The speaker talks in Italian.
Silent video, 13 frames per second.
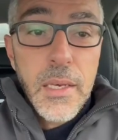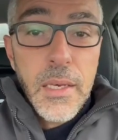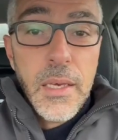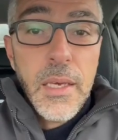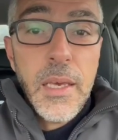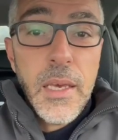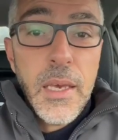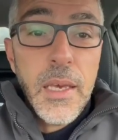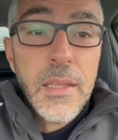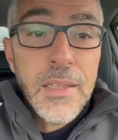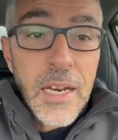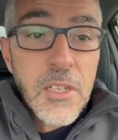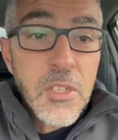E eh,
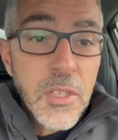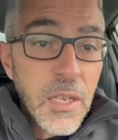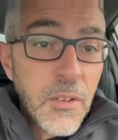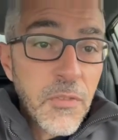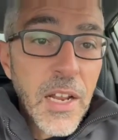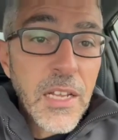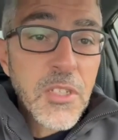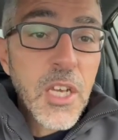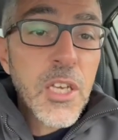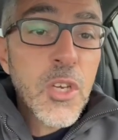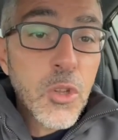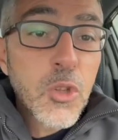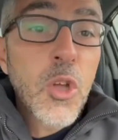tra Argentina e Francia
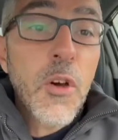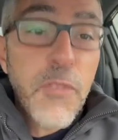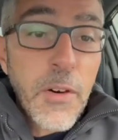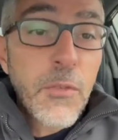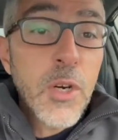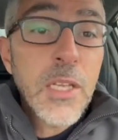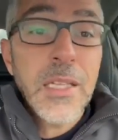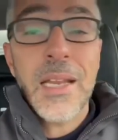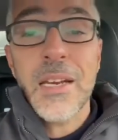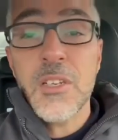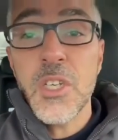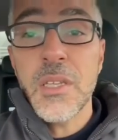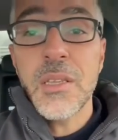io do favorita
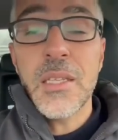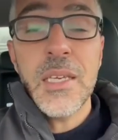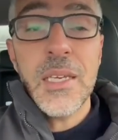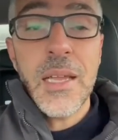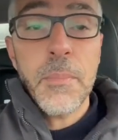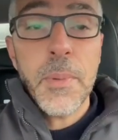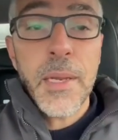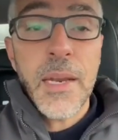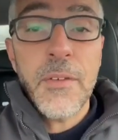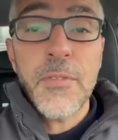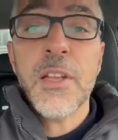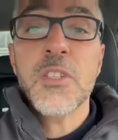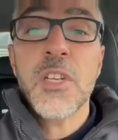all'Argentina perché la
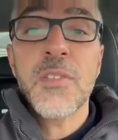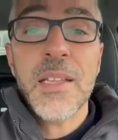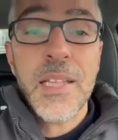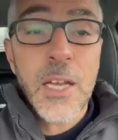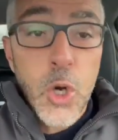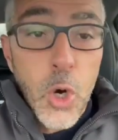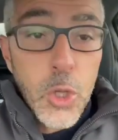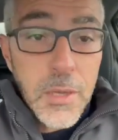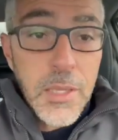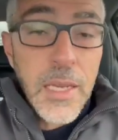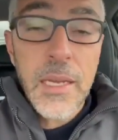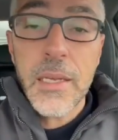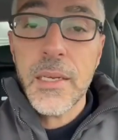Francia è arrivata
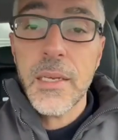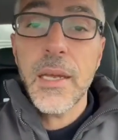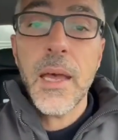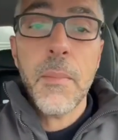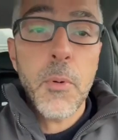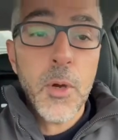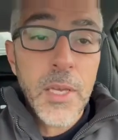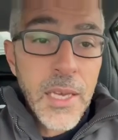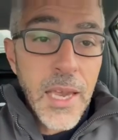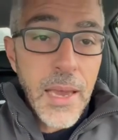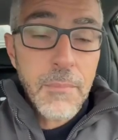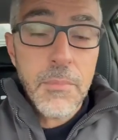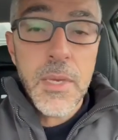cotta ha pochi
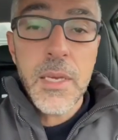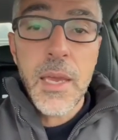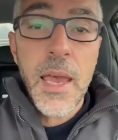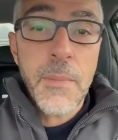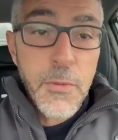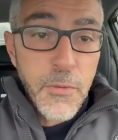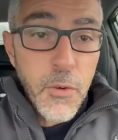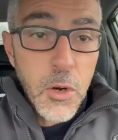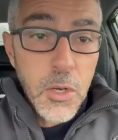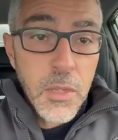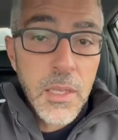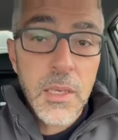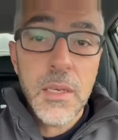cambi, è più
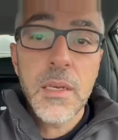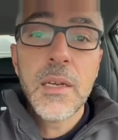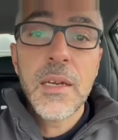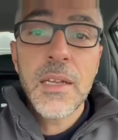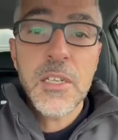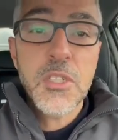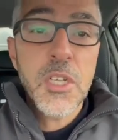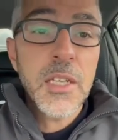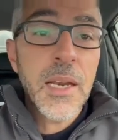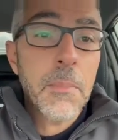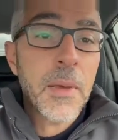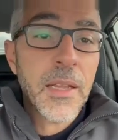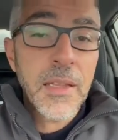forte.
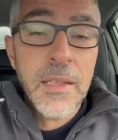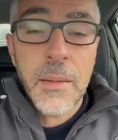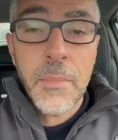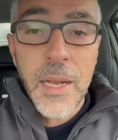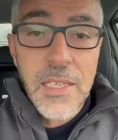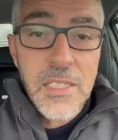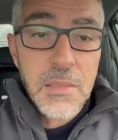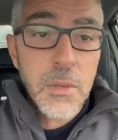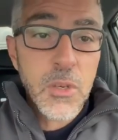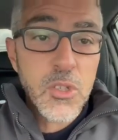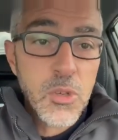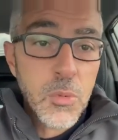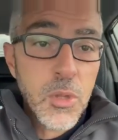L'Argentina è partita malissimo in
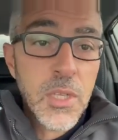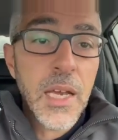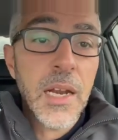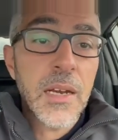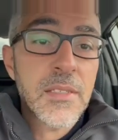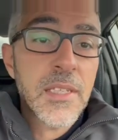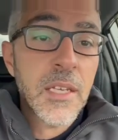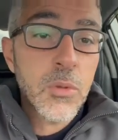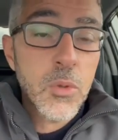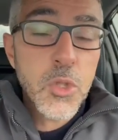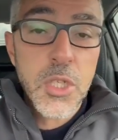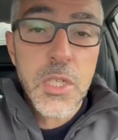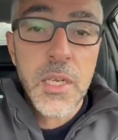questo mondiale, ha rischiato di
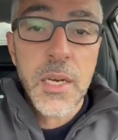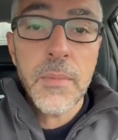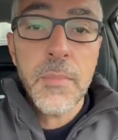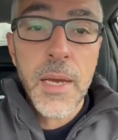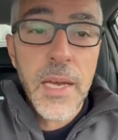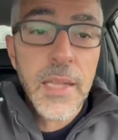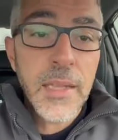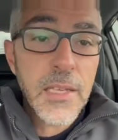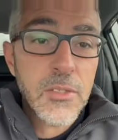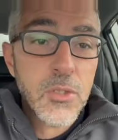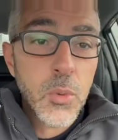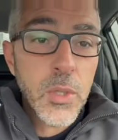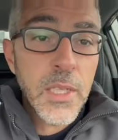uscire, ma
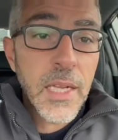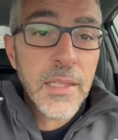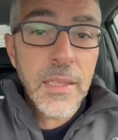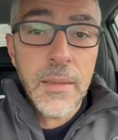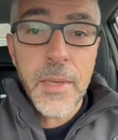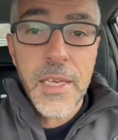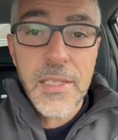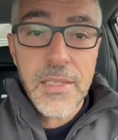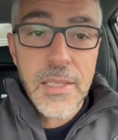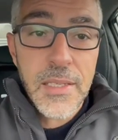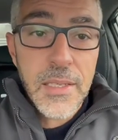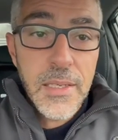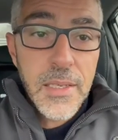adesso guidata da
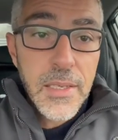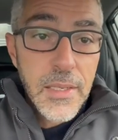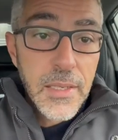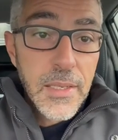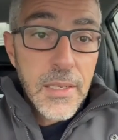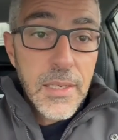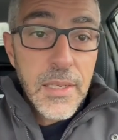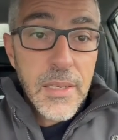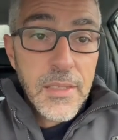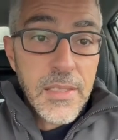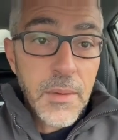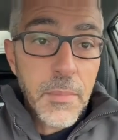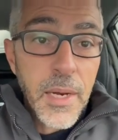Messi
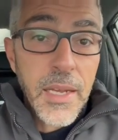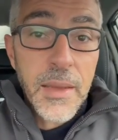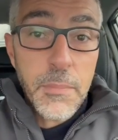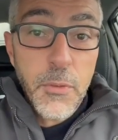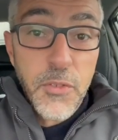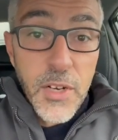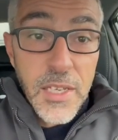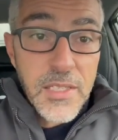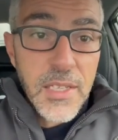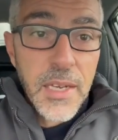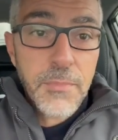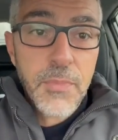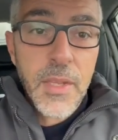sembra anche più
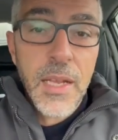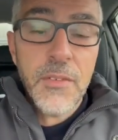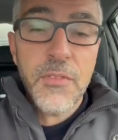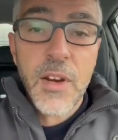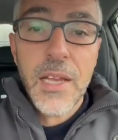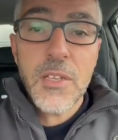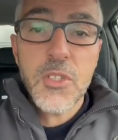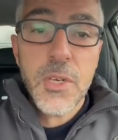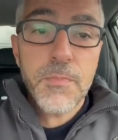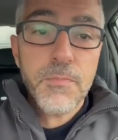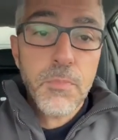fresca della Francia.